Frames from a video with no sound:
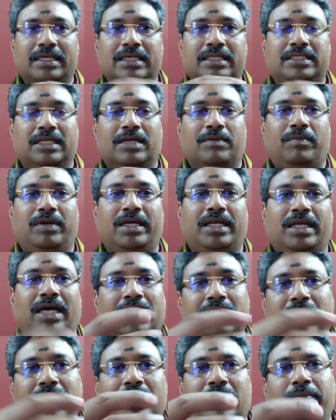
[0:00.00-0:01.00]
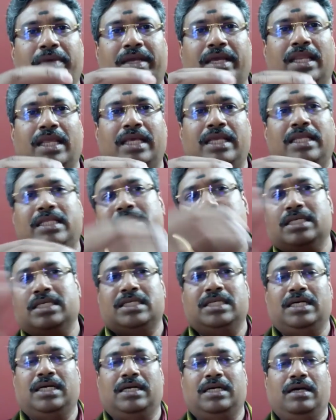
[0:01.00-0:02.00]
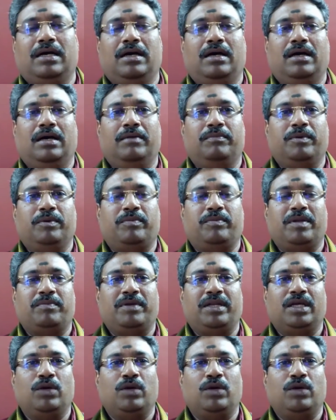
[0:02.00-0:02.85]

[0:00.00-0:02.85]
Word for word: இருக்குன்னு செக் பண்ணிவிட்டு அந்த கெமிக்கலை இன்ஜெக்ஷனாக ப்ரிப்பேர்